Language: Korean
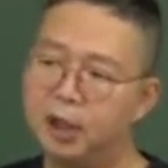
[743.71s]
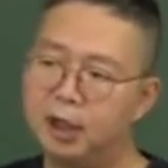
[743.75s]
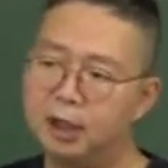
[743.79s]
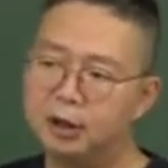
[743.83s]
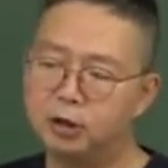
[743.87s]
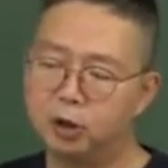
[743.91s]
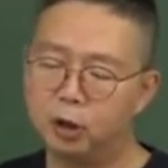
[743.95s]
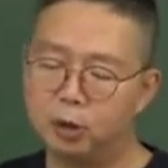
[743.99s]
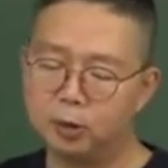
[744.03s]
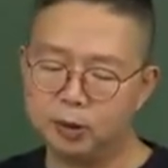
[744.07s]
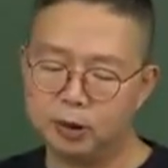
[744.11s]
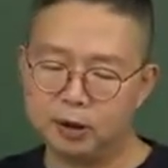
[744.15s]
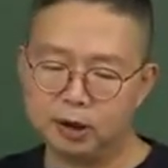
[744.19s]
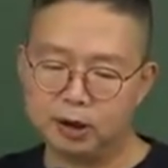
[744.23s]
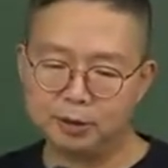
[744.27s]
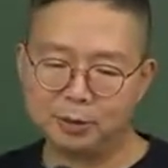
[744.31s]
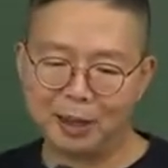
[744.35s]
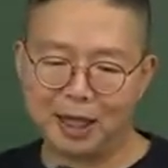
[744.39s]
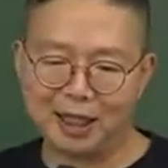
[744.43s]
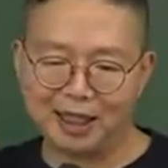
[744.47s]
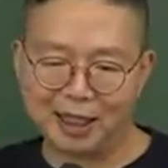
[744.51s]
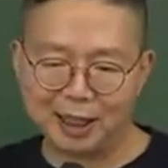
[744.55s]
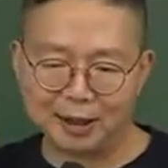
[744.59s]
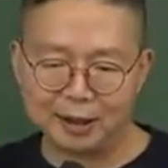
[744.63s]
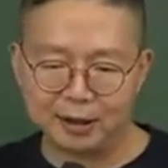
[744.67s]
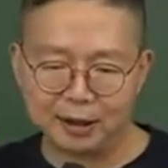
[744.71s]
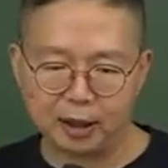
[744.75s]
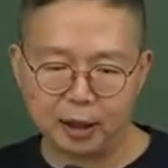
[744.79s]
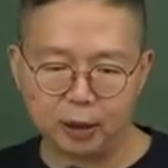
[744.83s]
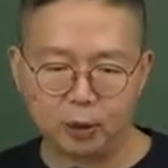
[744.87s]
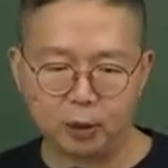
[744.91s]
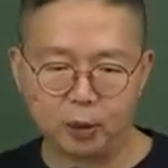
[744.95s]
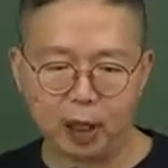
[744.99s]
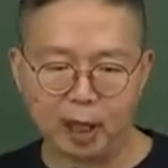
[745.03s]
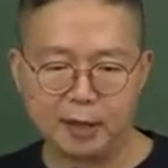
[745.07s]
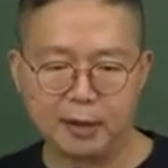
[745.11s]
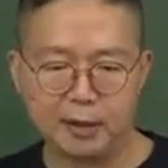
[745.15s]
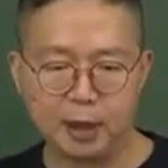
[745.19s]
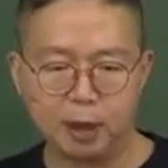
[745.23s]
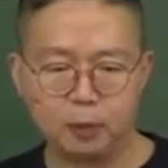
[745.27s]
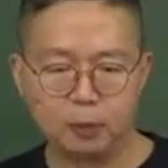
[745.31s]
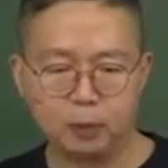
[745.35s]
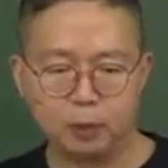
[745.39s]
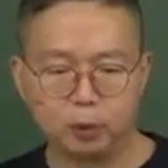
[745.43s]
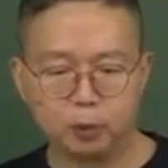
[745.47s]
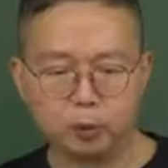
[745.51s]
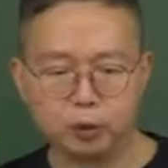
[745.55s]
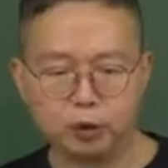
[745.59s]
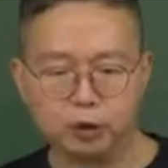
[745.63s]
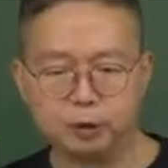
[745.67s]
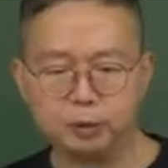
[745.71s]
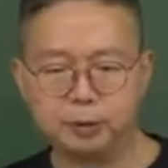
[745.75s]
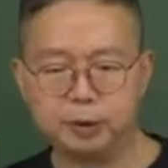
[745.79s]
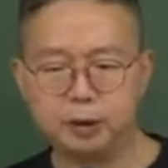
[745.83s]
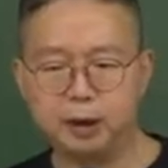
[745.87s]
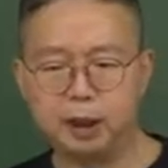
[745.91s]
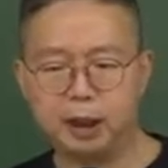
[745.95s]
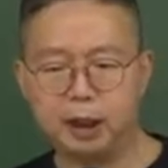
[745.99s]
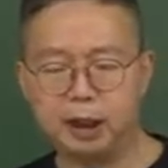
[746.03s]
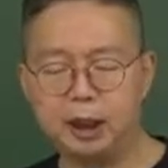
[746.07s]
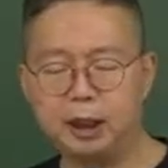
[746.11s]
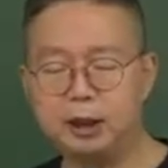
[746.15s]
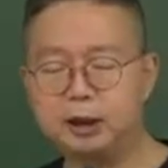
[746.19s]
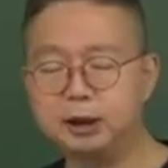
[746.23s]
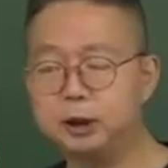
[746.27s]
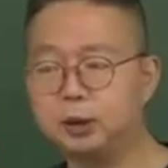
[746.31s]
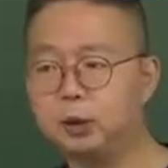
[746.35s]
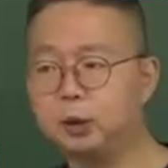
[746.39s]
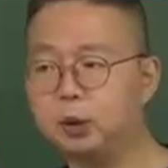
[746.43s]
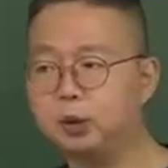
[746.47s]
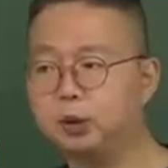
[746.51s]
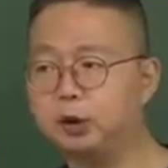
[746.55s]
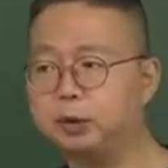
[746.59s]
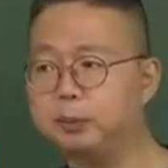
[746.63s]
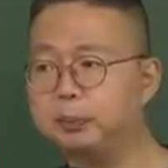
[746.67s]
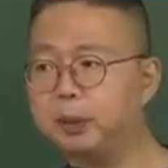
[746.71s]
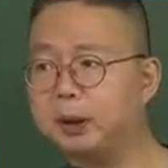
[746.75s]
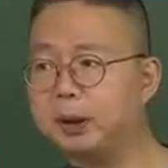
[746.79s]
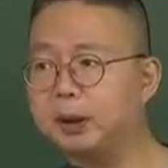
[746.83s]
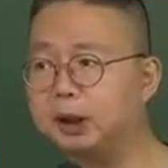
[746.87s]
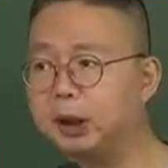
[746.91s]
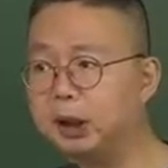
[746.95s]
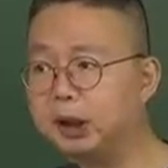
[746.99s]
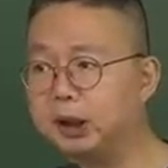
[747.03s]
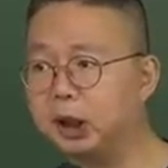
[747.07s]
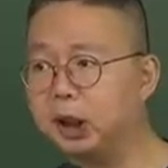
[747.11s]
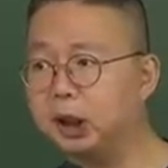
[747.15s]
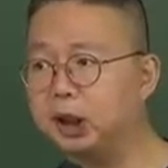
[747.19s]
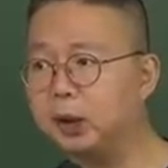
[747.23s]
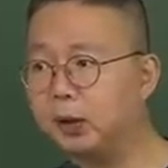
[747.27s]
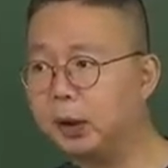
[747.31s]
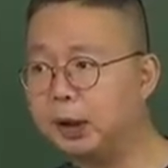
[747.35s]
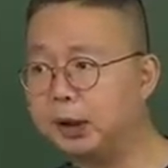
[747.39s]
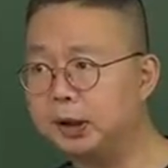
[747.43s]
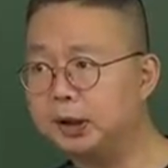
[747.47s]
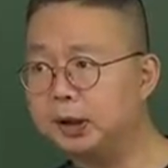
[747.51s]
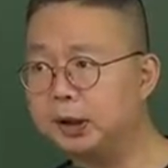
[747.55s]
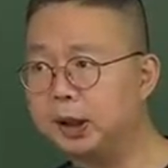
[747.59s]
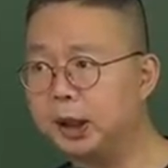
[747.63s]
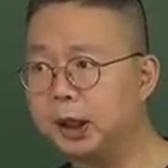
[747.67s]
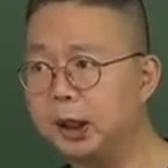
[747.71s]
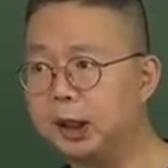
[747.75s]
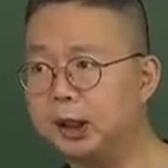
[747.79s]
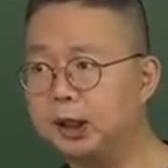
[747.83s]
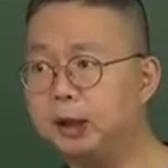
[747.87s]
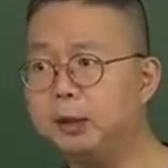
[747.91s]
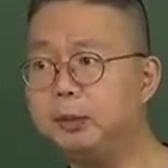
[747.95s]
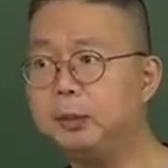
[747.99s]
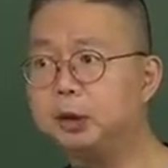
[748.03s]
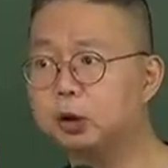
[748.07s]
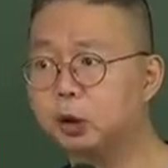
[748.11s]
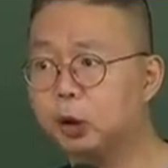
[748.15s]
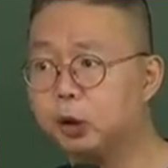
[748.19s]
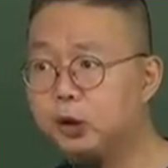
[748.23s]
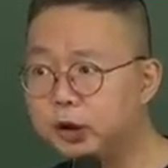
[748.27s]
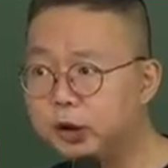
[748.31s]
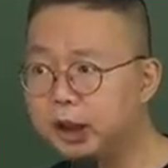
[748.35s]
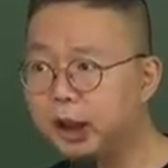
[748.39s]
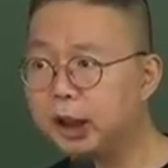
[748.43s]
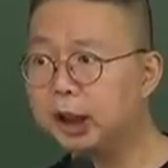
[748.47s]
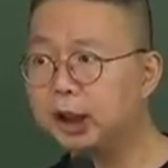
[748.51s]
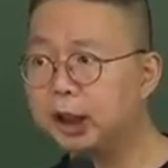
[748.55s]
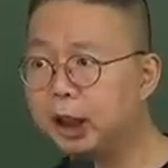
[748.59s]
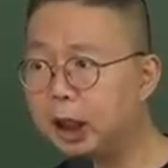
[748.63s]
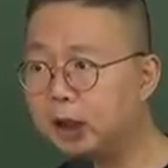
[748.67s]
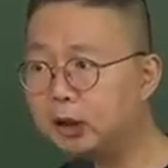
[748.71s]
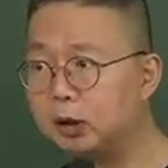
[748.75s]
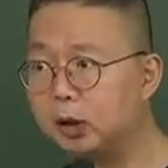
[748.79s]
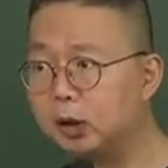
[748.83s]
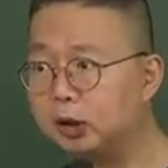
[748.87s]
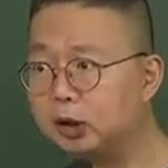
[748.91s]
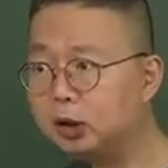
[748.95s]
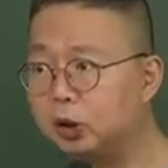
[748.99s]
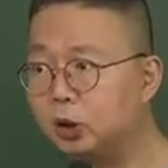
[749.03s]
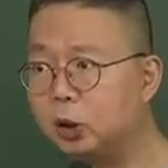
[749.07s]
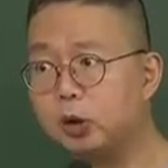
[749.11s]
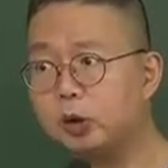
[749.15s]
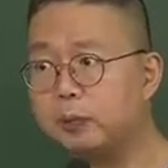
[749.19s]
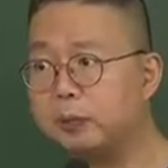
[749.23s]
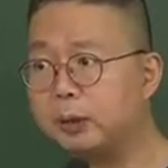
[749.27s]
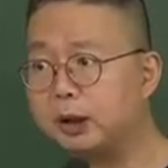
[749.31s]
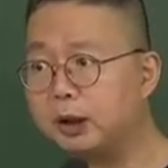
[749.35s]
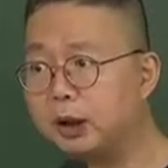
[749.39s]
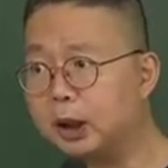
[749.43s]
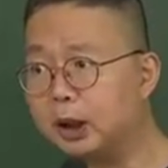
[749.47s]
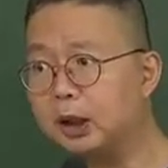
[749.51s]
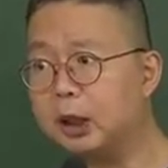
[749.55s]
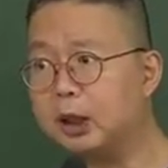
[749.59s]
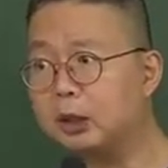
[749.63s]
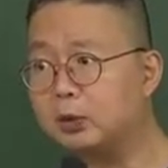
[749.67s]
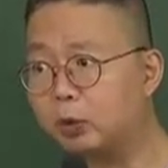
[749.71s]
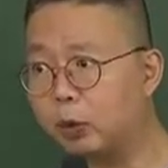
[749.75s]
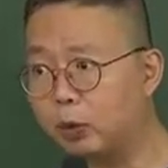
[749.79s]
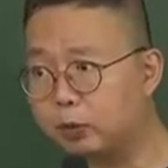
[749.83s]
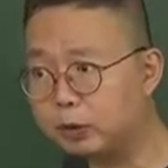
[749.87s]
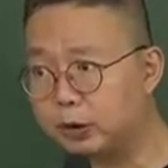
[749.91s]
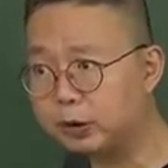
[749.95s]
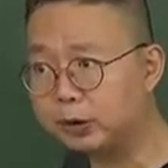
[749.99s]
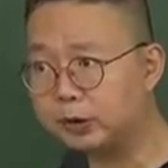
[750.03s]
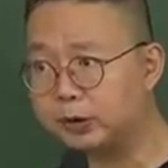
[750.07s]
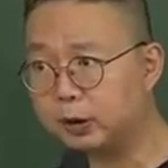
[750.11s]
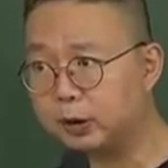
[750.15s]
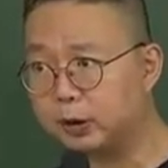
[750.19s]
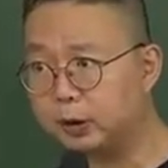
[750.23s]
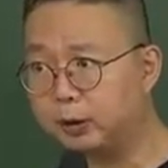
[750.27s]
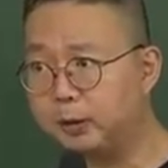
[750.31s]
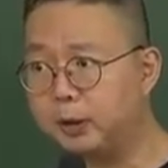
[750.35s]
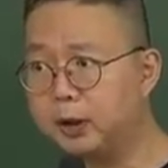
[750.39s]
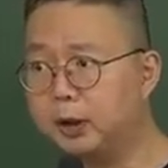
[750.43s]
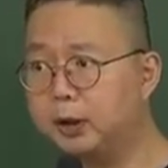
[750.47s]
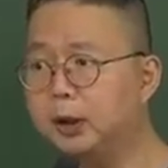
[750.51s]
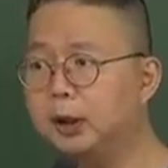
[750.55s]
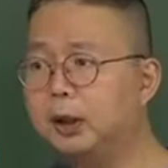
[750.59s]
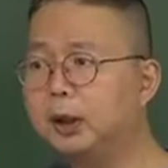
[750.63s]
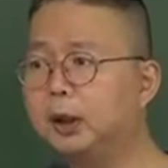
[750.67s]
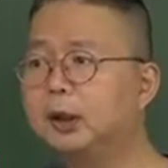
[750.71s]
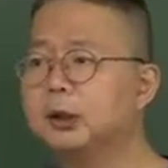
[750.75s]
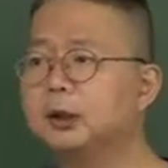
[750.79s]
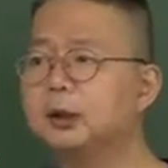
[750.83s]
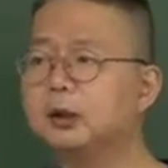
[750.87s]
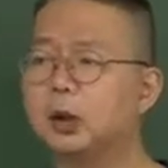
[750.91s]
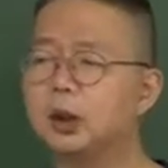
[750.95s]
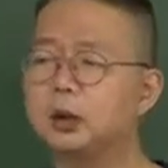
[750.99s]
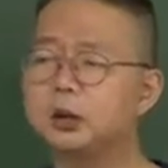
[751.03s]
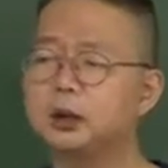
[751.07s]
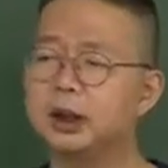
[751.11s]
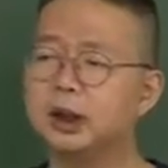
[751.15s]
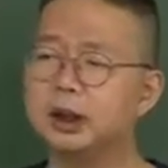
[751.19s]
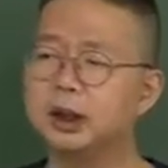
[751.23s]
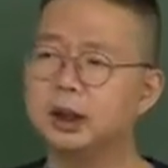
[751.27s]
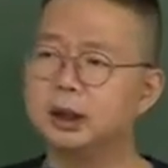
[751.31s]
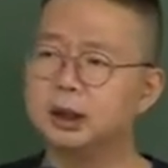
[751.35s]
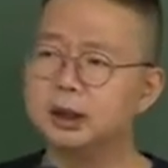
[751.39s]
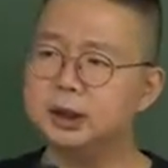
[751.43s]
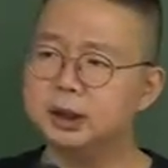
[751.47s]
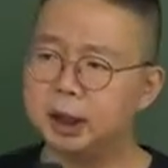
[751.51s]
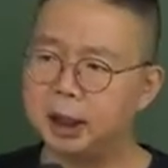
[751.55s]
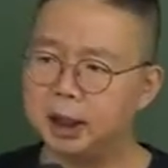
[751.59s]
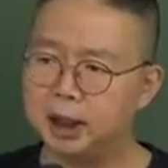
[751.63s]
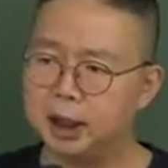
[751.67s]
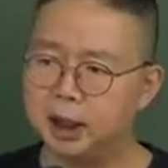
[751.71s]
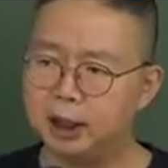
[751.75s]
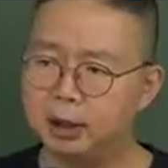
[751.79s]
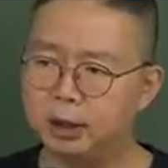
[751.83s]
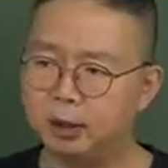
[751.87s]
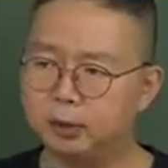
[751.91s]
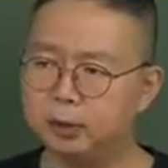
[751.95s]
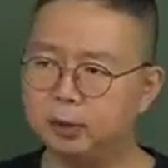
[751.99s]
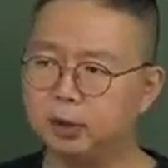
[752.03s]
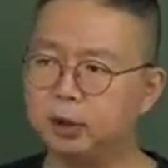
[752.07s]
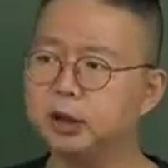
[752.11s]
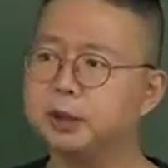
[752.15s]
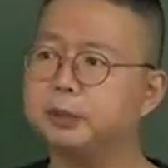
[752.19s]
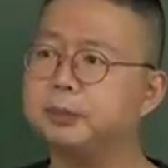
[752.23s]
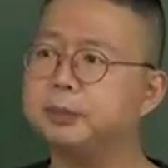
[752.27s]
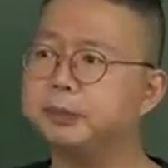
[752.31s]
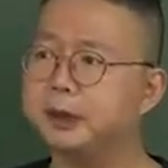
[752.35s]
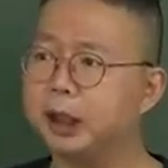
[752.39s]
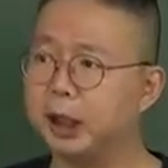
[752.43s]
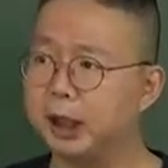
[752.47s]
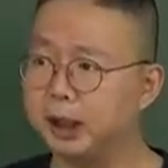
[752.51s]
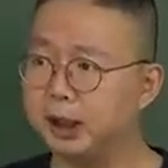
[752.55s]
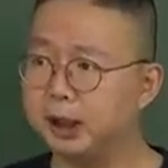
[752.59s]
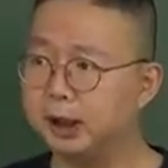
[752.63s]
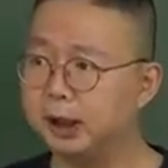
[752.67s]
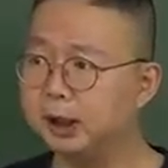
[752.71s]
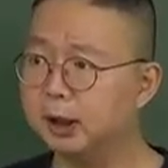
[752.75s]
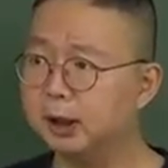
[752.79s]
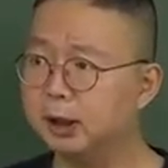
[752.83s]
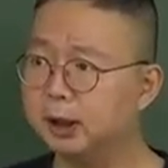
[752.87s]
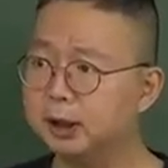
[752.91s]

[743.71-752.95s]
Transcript: 처분이 있으면 알았더라도 안날로부터 90일 내에 취소 심판을 제기하려고 했는데 이미 전쟁이 나서 취소 심판을 제기할 수 없었어. 그러면 전쟁이 끝날 날로부터 14일.